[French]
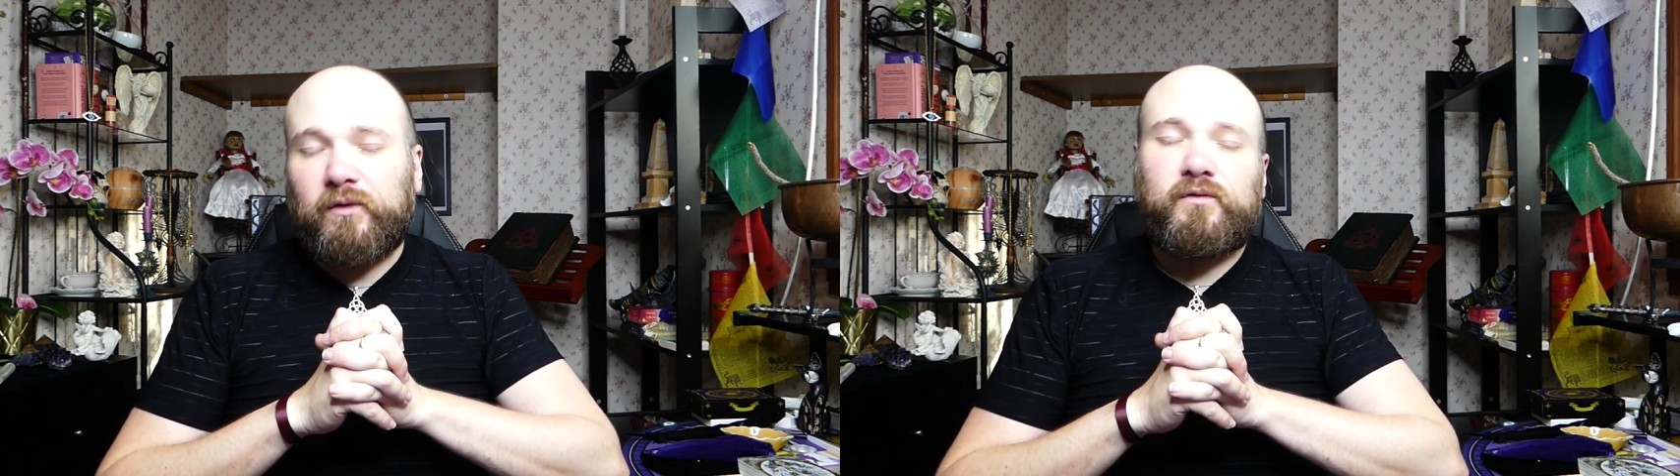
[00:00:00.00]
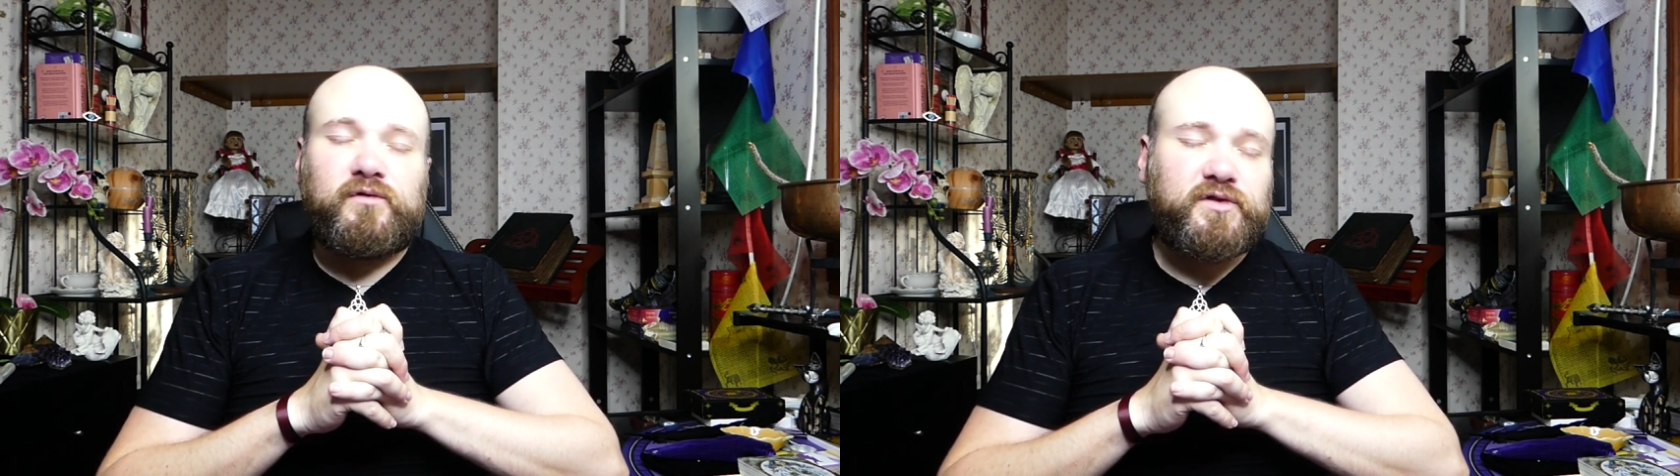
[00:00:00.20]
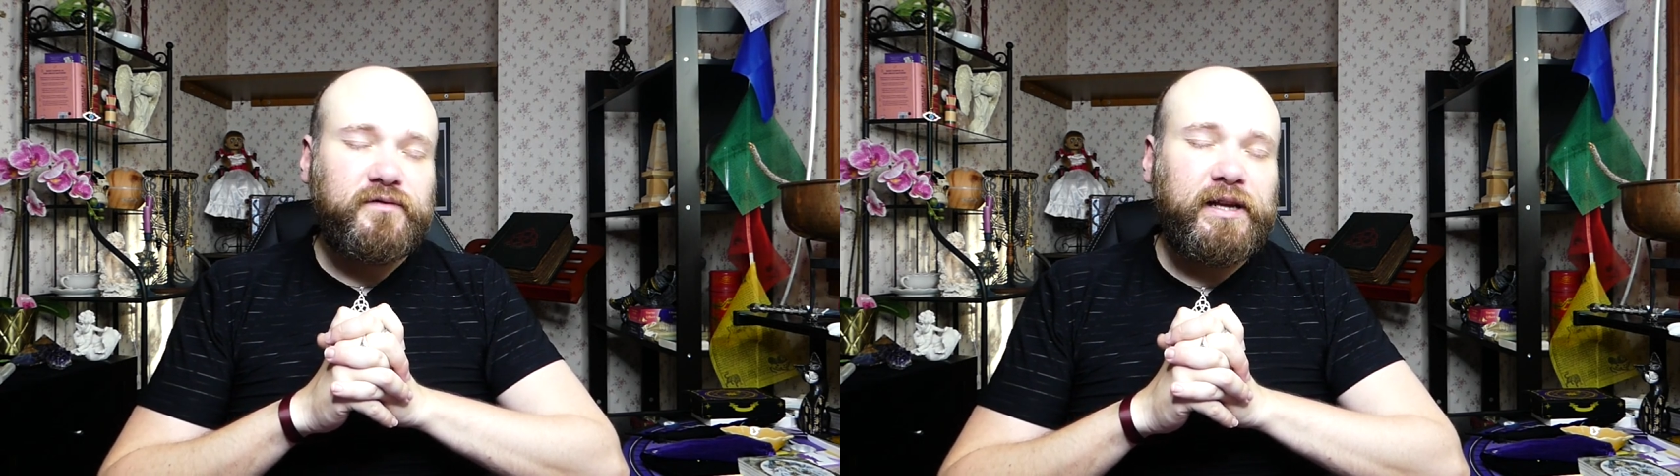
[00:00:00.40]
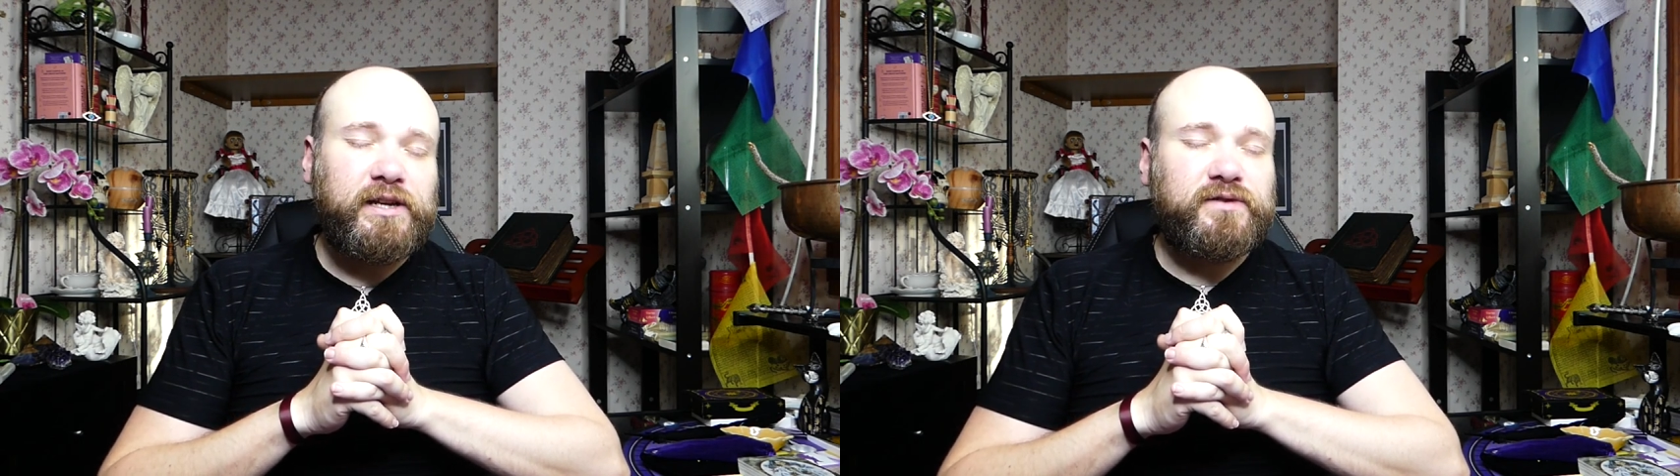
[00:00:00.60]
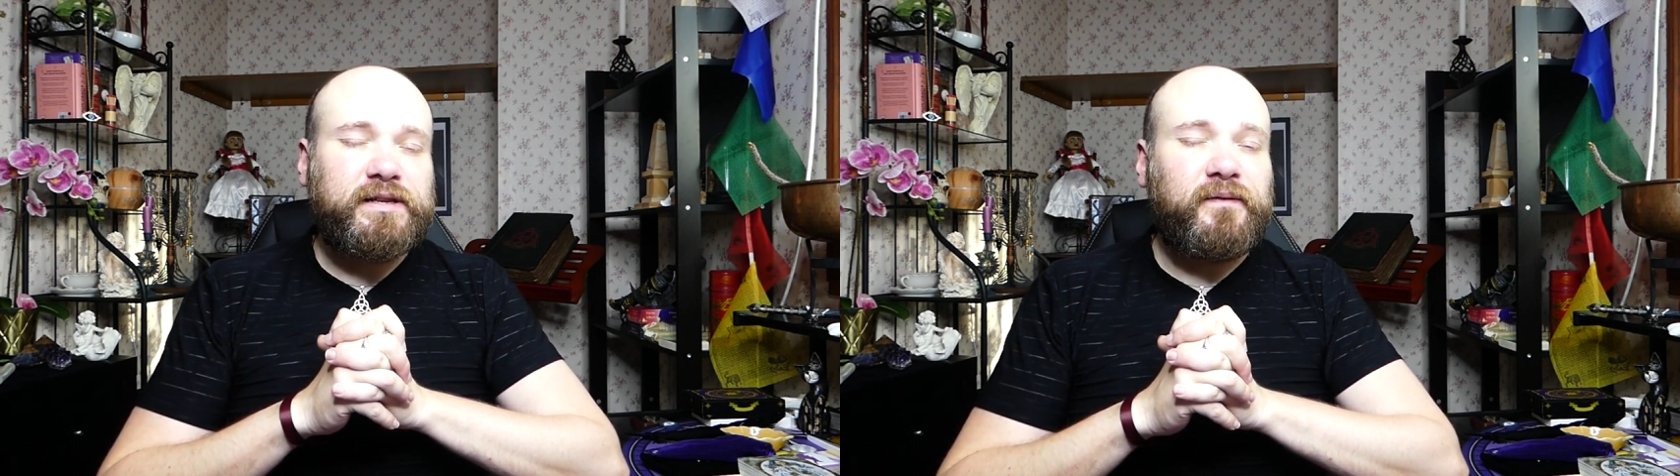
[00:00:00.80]
Vous vous souvenez
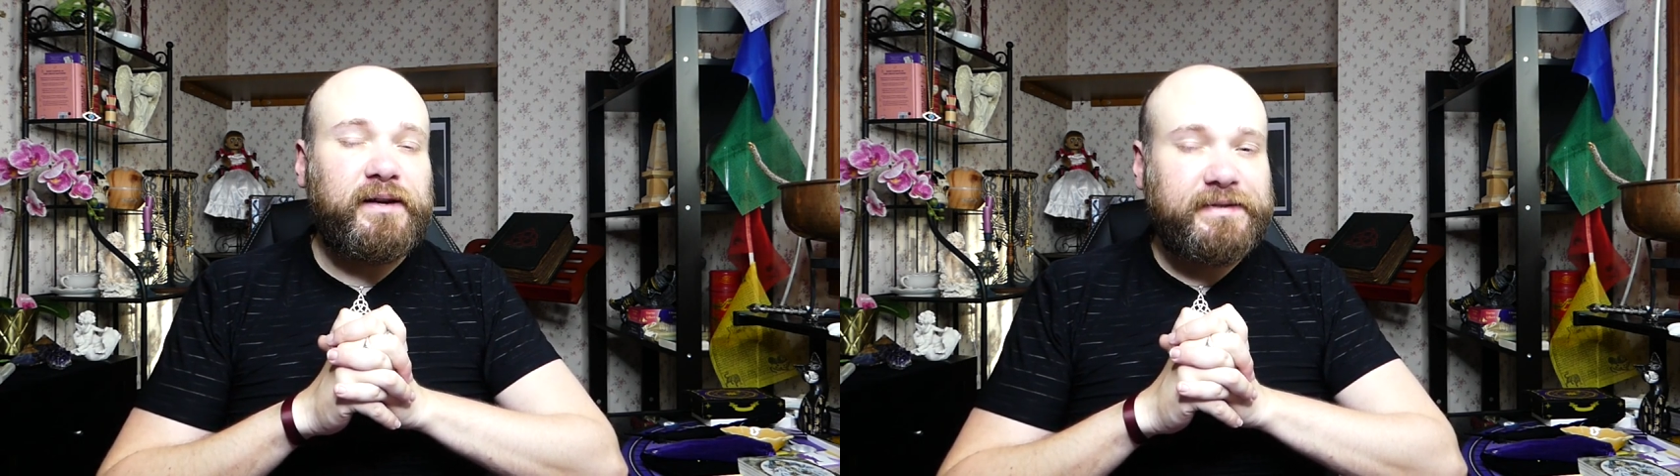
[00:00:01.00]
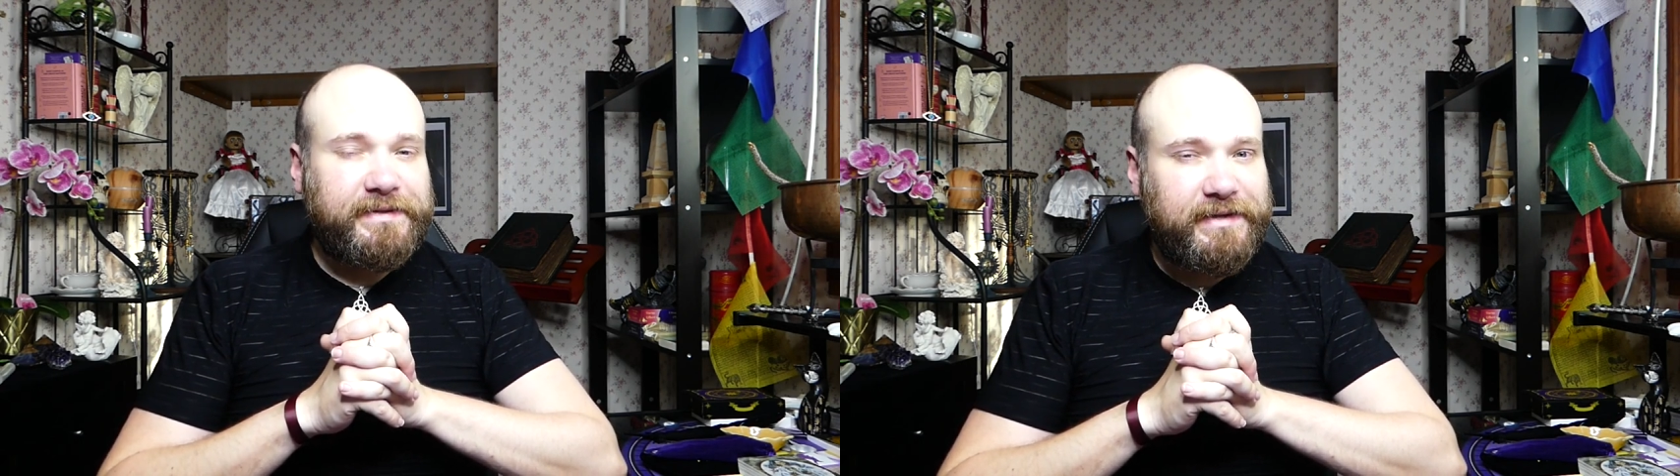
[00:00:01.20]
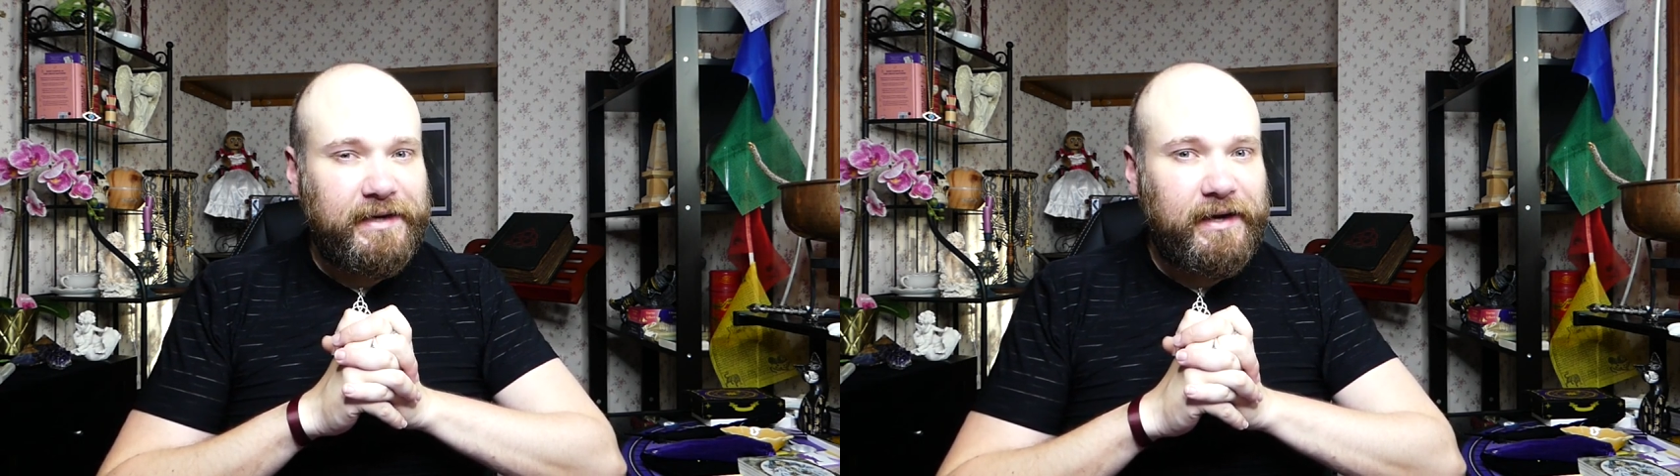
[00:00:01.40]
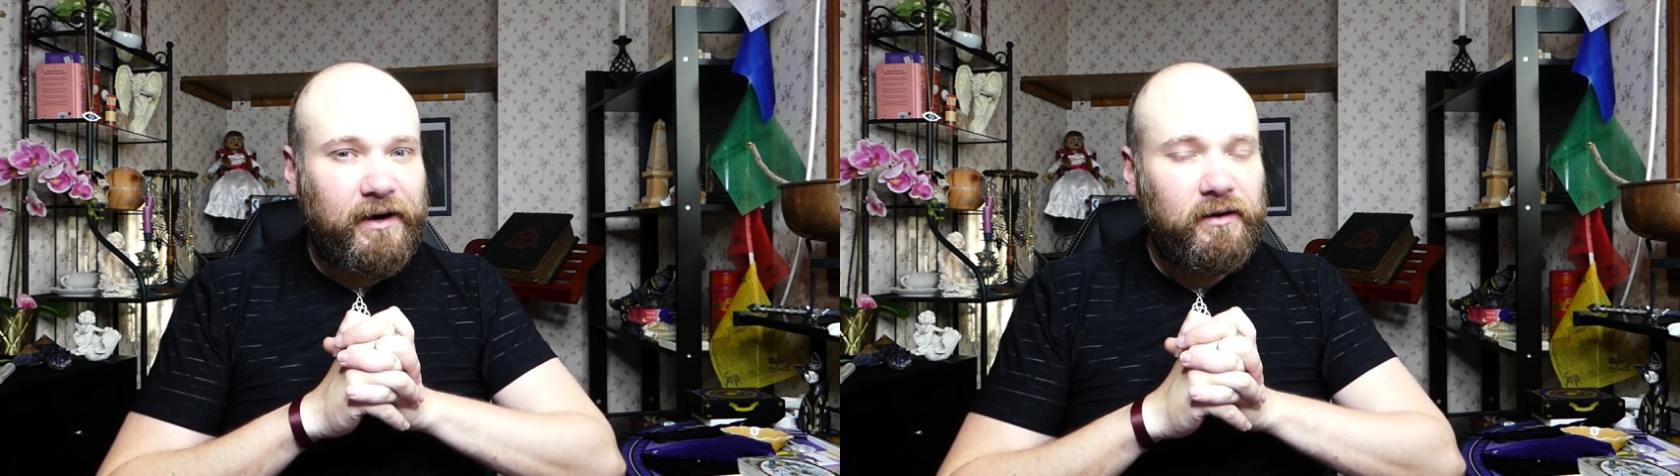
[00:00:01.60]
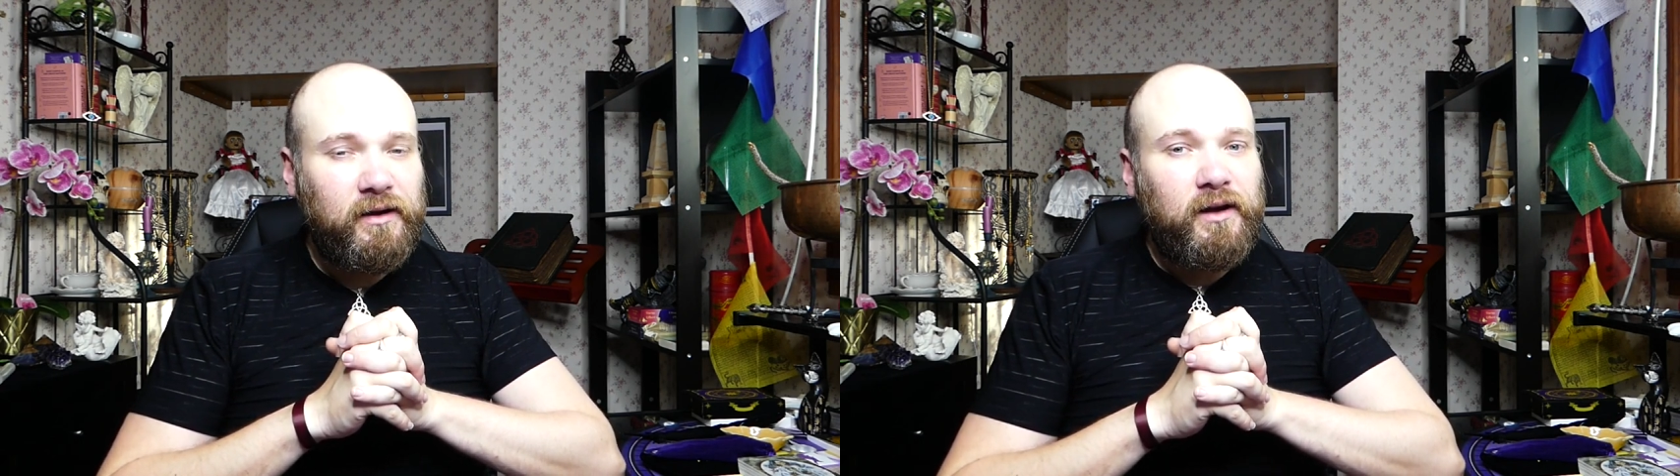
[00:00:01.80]
que je vous ai fait une
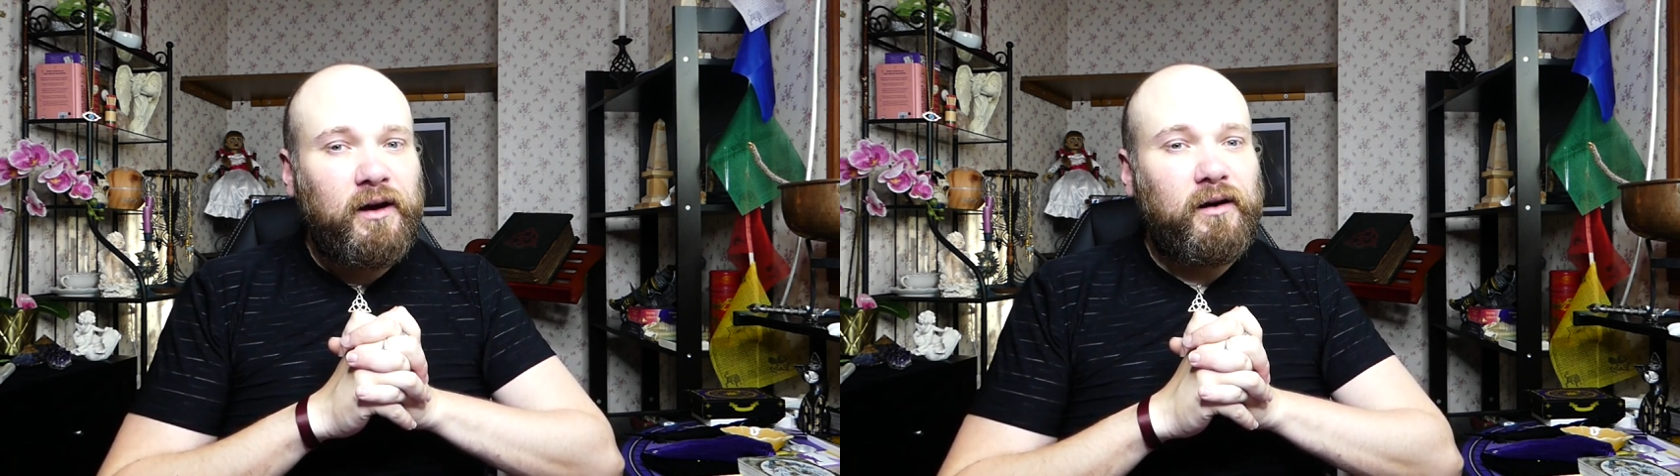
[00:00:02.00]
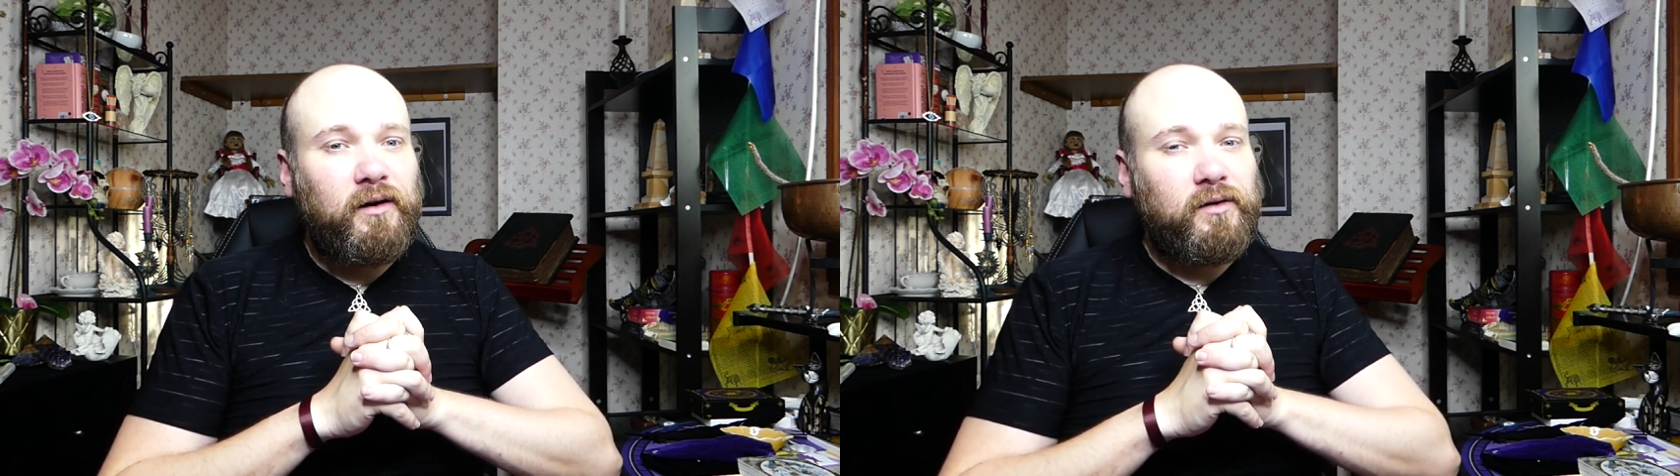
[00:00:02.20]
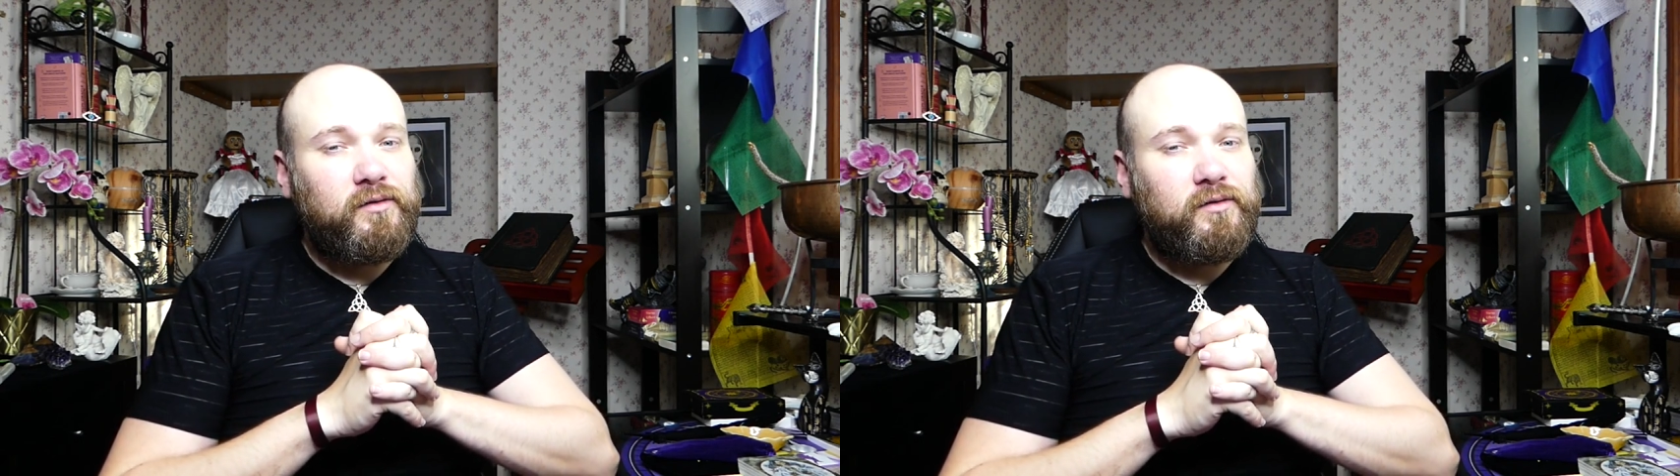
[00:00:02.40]
saga euh,